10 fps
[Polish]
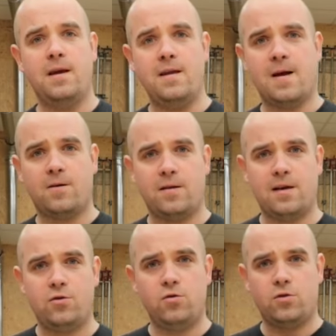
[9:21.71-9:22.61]
i
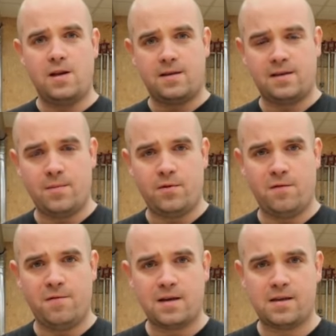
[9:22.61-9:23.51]
nakładać już
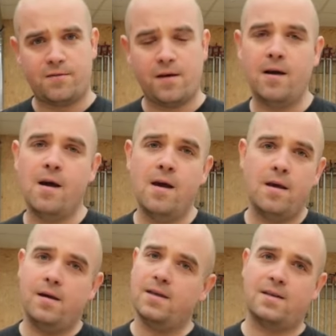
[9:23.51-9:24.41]
następną warstwę
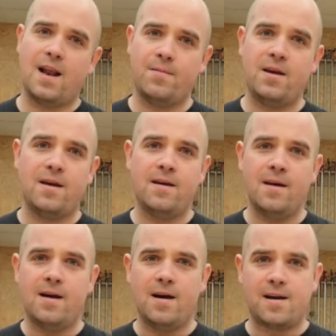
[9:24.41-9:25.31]
jest dla mnie
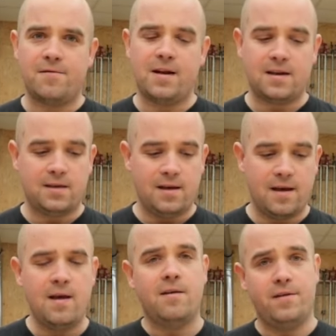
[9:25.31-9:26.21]
rewelacyjne,